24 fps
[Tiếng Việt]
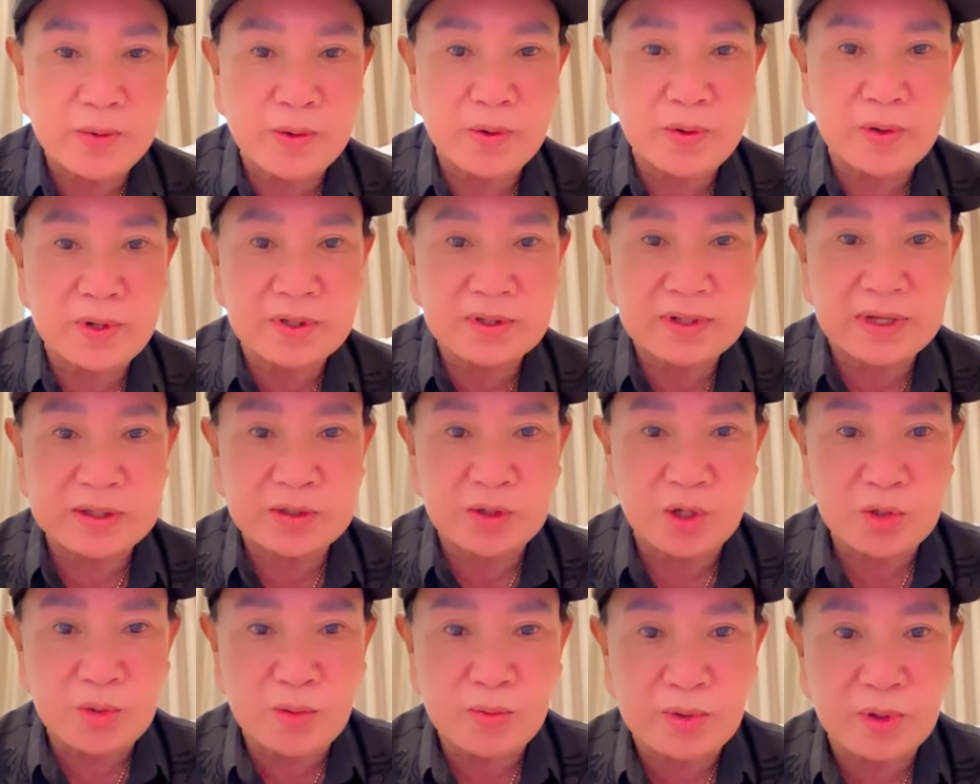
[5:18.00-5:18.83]
sao
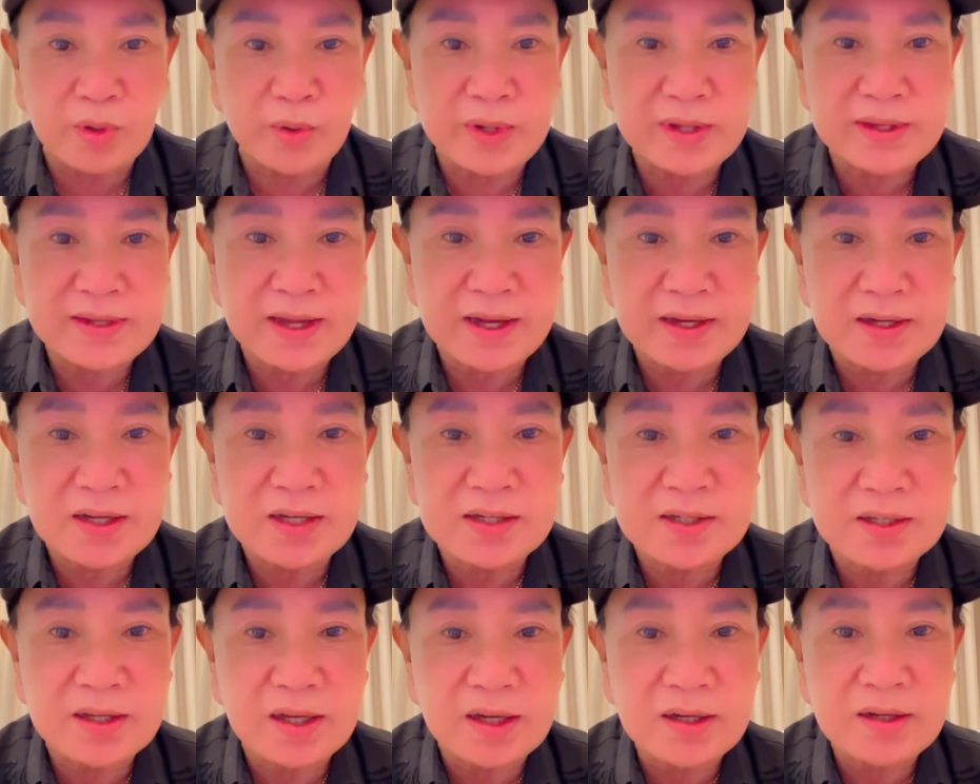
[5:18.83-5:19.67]
thanh có nút rồi
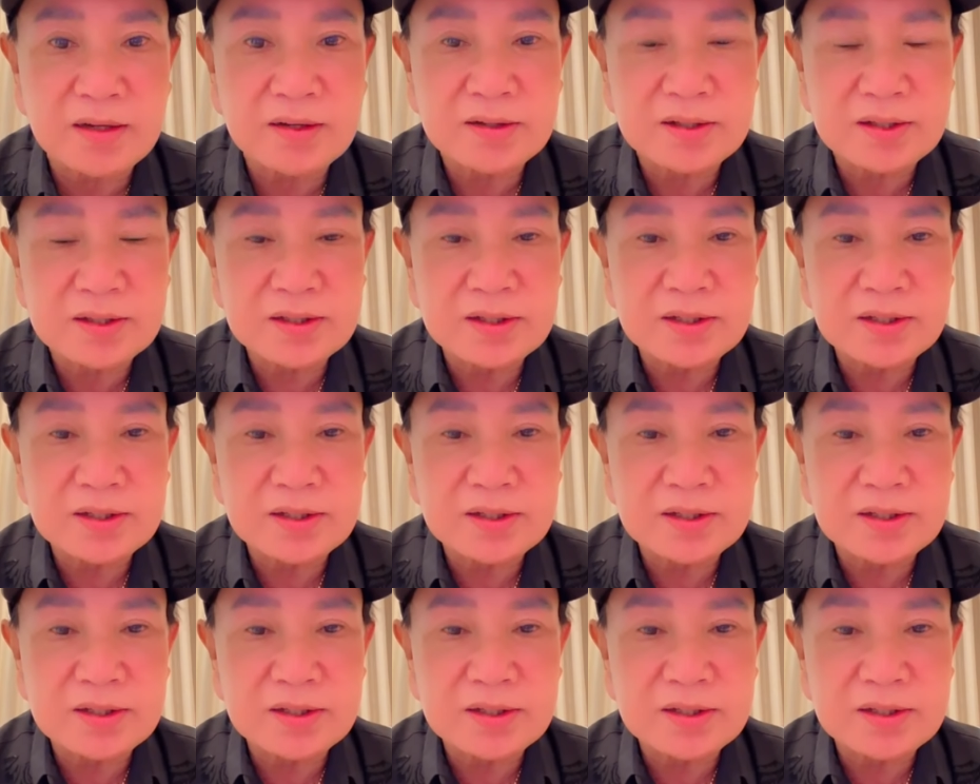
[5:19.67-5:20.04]
chăng linh nhỉ